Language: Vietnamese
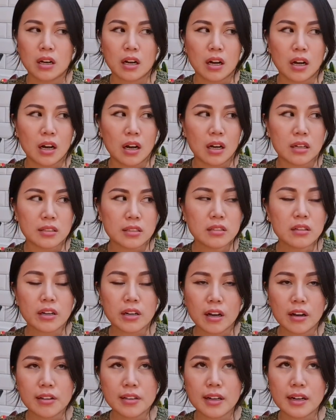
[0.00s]
À, chứ
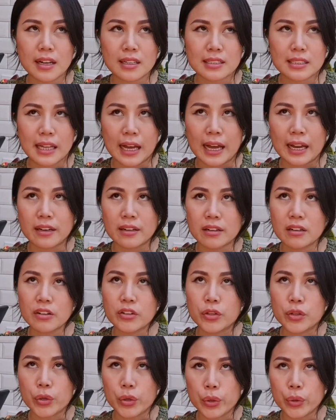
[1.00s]
hồi đó giờ là xài rất
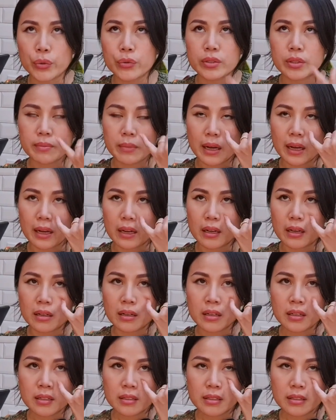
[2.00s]
là nhiều nhưng mà